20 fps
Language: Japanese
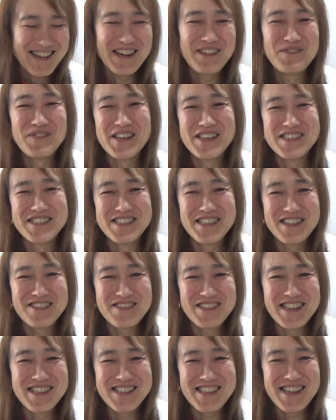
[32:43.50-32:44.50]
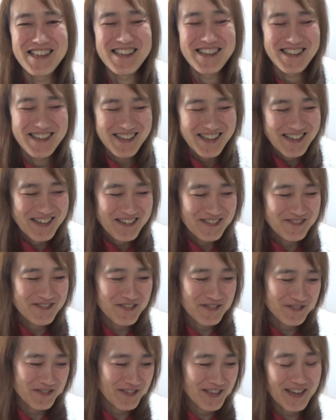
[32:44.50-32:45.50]
勘弁してください
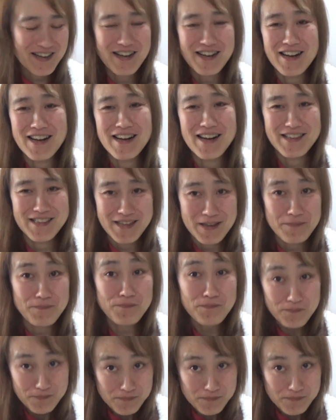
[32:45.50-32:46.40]
嘘嘘なんか考えて